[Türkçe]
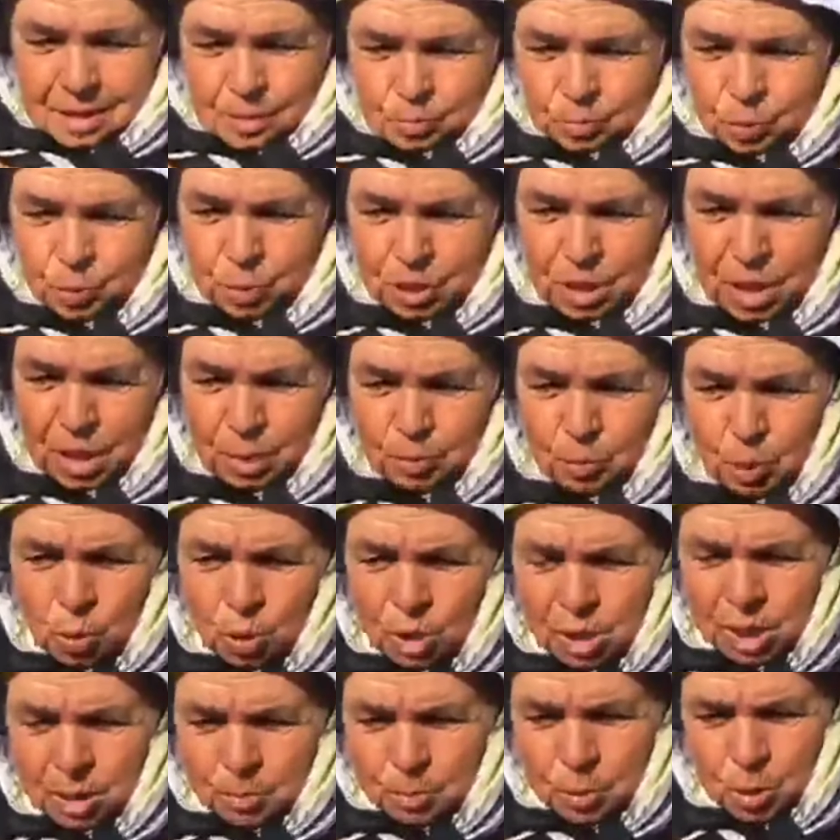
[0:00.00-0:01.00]
Bunları
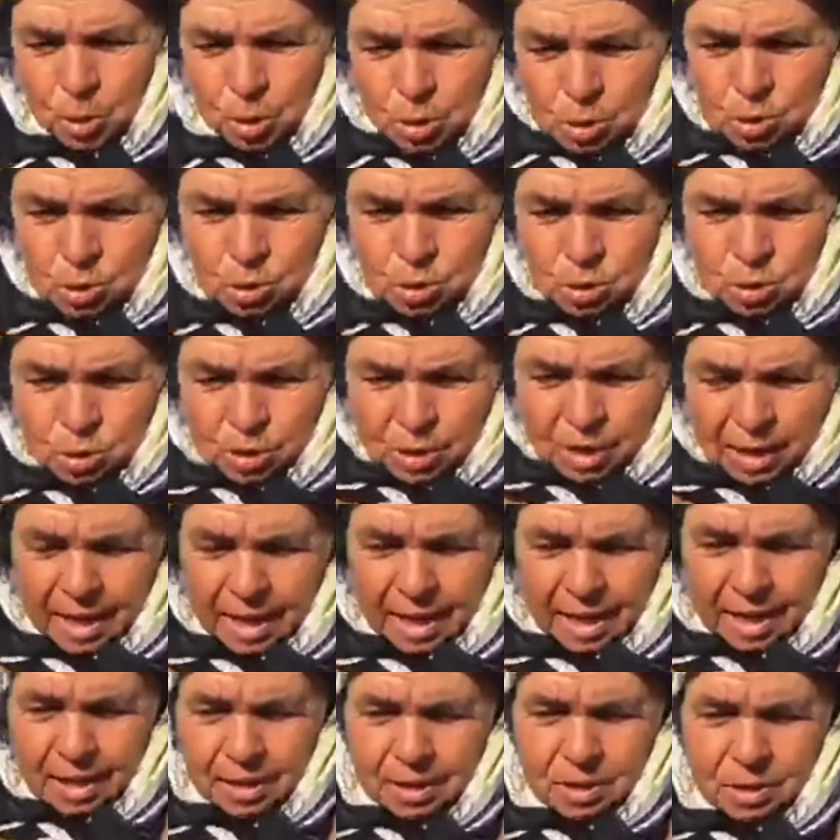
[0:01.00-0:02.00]
böyle yapıyoruz.
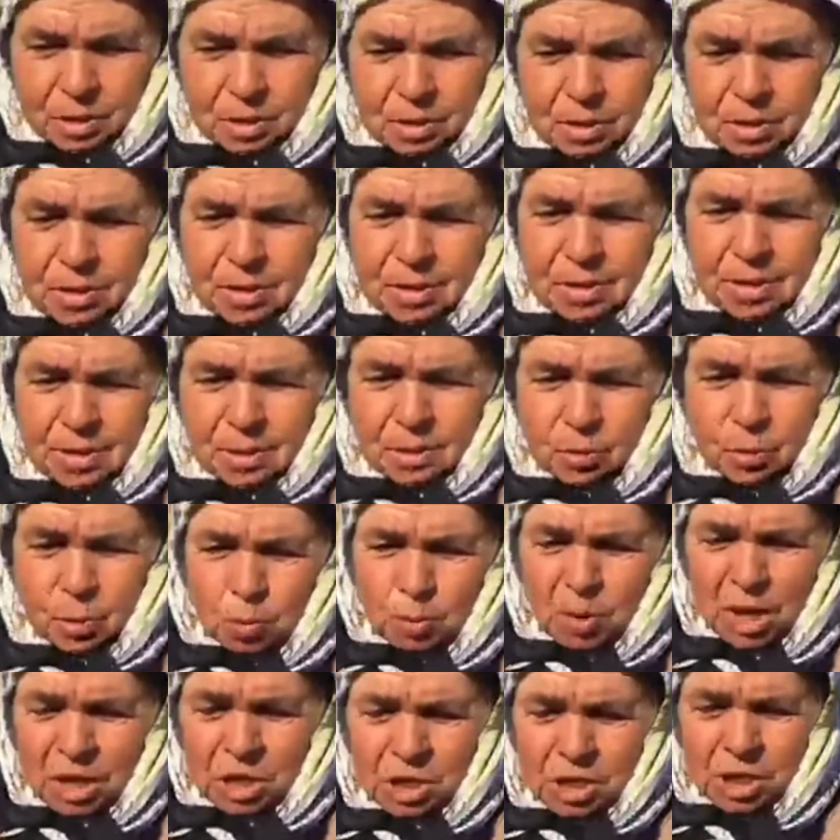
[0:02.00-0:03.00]
Her
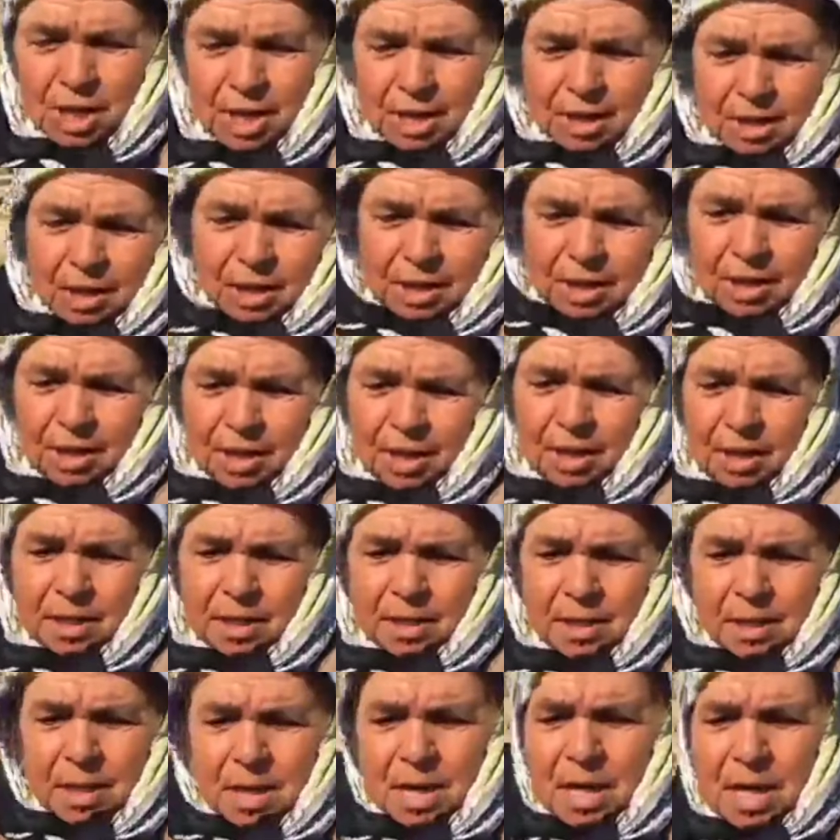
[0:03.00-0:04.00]
kumaştan ayrı
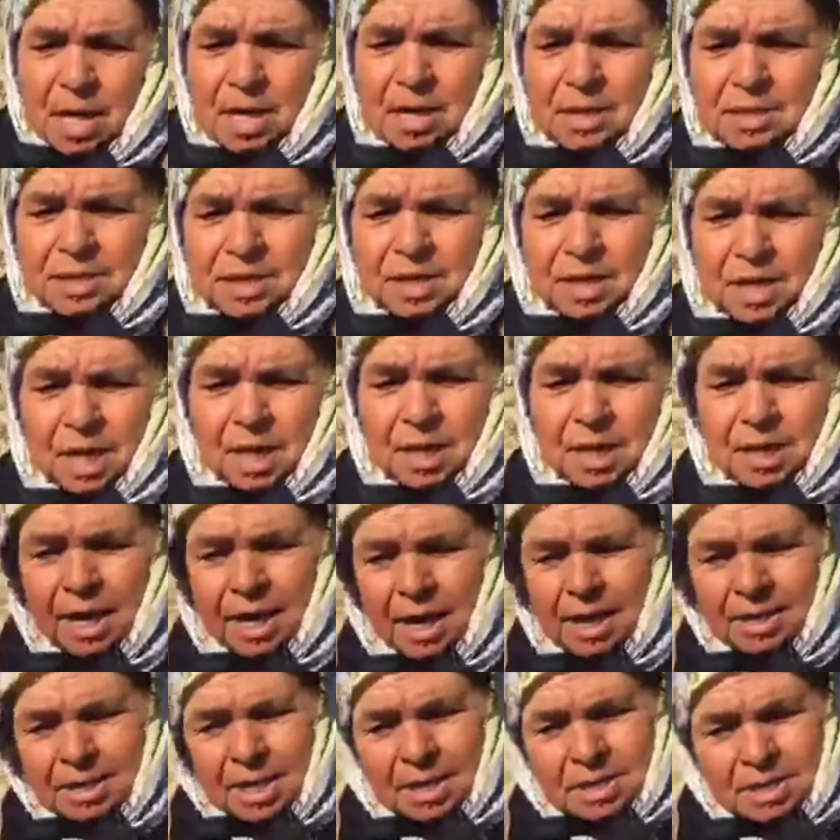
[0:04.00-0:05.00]
ayrı siyah
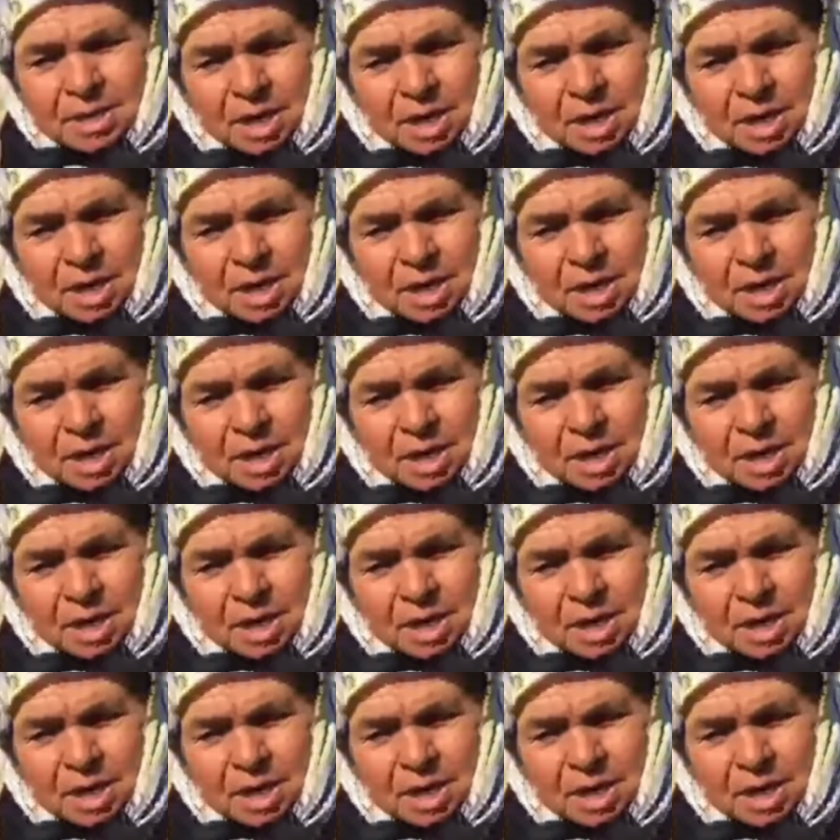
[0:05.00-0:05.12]
giyesen